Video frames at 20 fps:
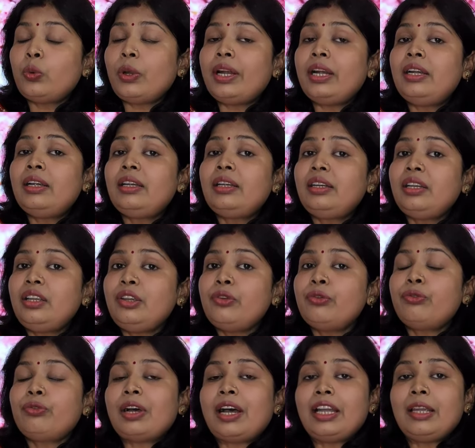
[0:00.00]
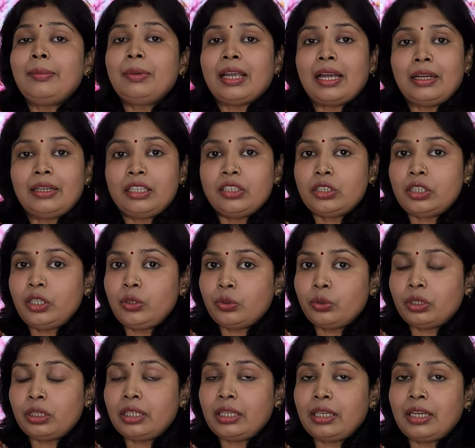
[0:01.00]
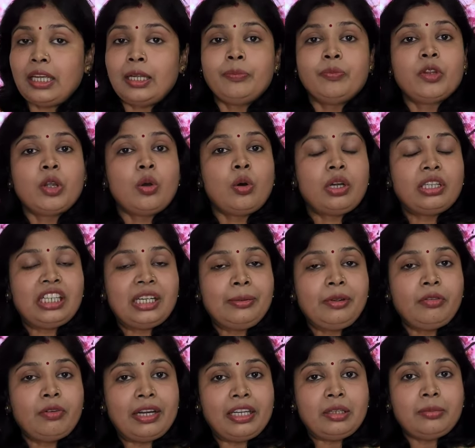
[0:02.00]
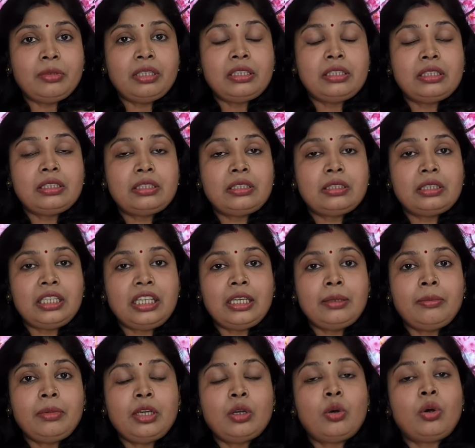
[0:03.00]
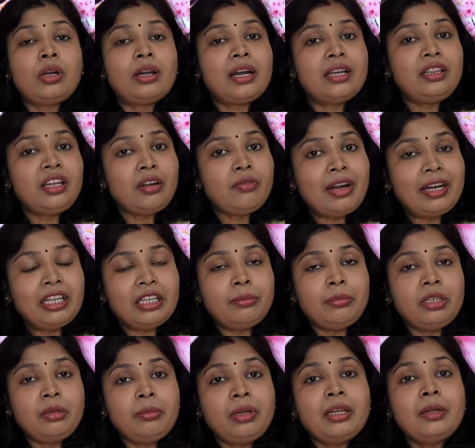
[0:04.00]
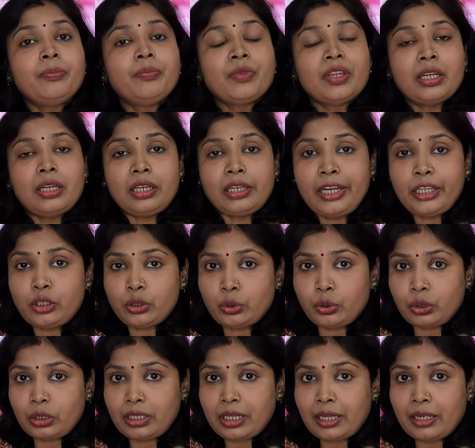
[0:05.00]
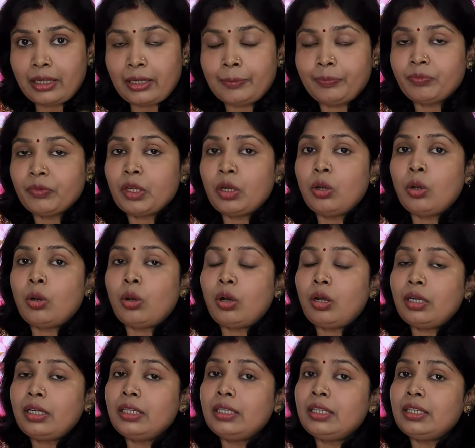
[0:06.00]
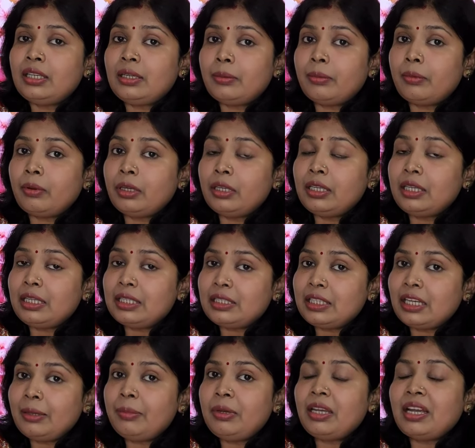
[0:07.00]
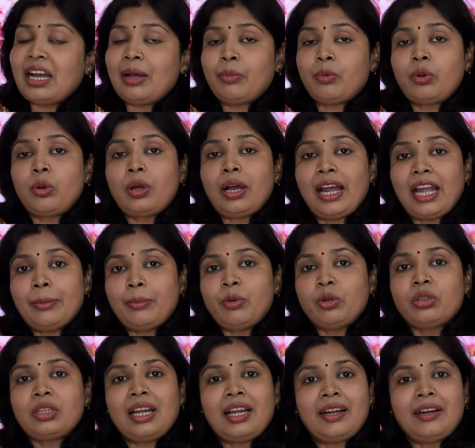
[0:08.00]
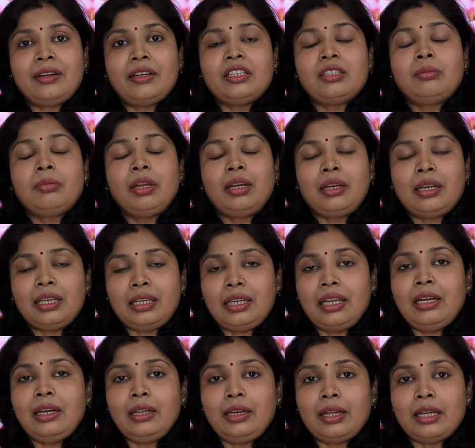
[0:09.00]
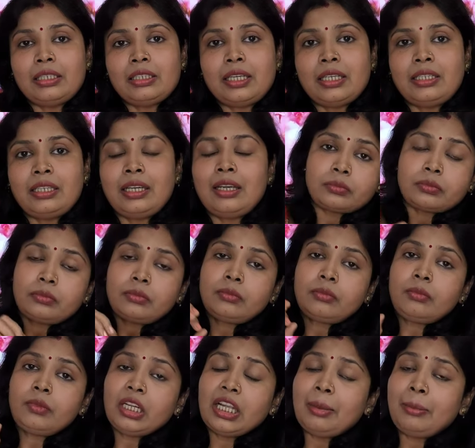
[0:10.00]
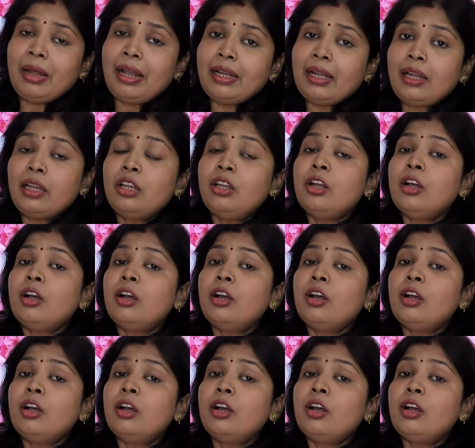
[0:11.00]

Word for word: ट्वेंटी फाइव कैलोरीज ही होते हैं और ये भी विटामिन सी में और अदर विटामिन में रिच होता है और इसे भी आपको हाइपोथायरिडिज में नहीं लेना चाहिए हमारा